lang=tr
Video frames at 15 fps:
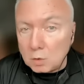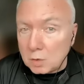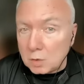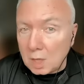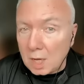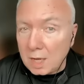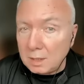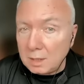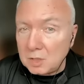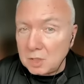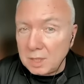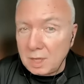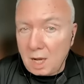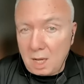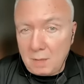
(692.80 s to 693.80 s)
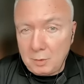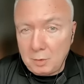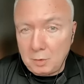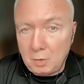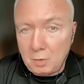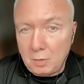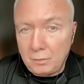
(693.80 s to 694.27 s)
O Ha, arabanın ucunu
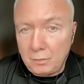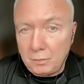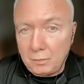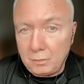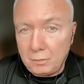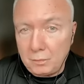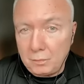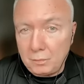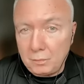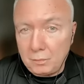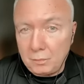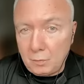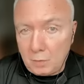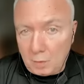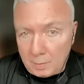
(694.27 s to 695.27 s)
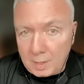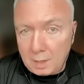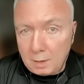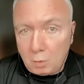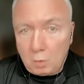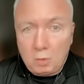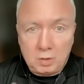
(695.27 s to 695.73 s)
kaybediyor. göremiyor, an-
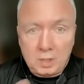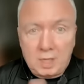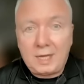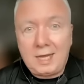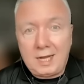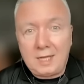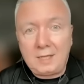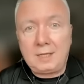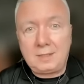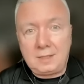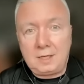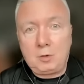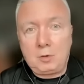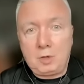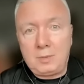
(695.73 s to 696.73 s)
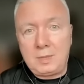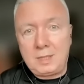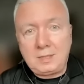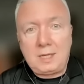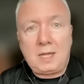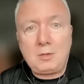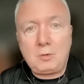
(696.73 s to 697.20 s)
göremiyor diye. Oradan gelen de seni
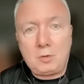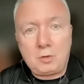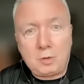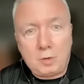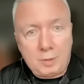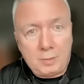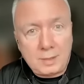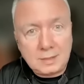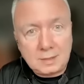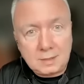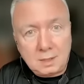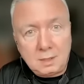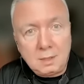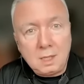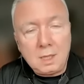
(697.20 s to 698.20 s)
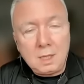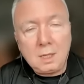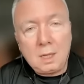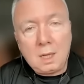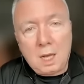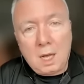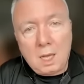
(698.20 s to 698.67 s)
göremez, sen de onu göremezsin.
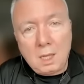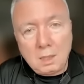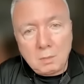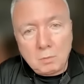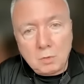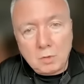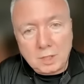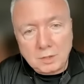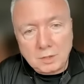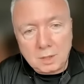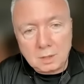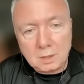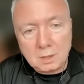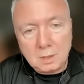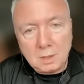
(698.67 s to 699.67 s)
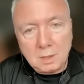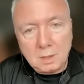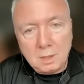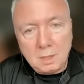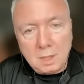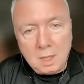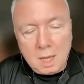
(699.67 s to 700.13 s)
Al, bu yaşanır.
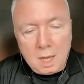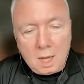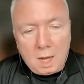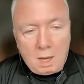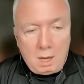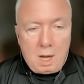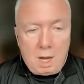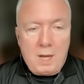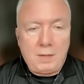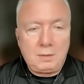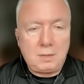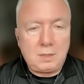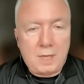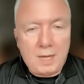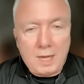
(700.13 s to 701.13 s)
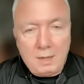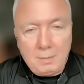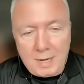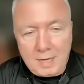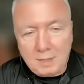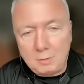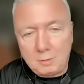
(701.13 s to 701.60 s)
Hayır Ayrıca
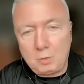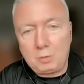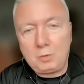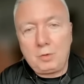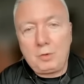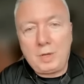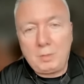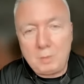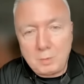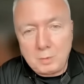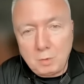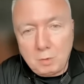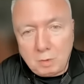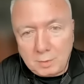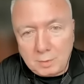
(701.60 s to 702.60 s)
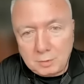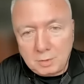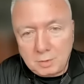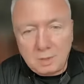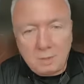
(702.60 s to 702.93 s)
yani belki çok da önemli bir şey olmadı